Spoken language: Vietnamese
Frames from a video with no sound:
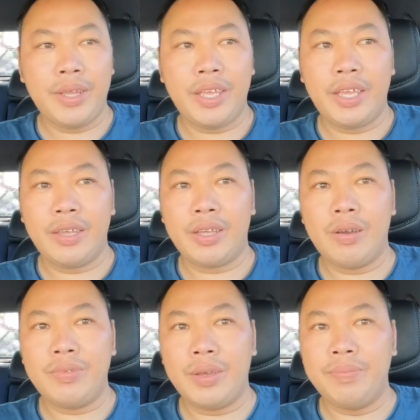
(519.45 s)

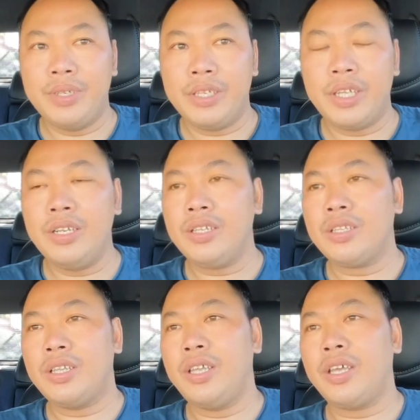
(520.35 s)
2019
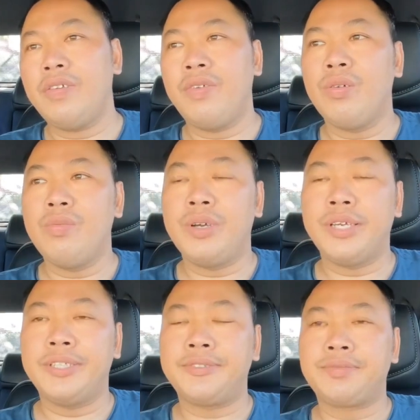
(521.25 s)
thì cái vụ
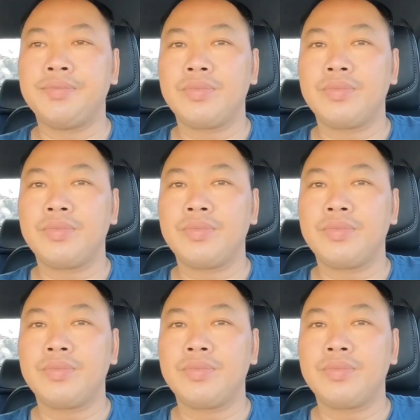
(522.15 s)
mà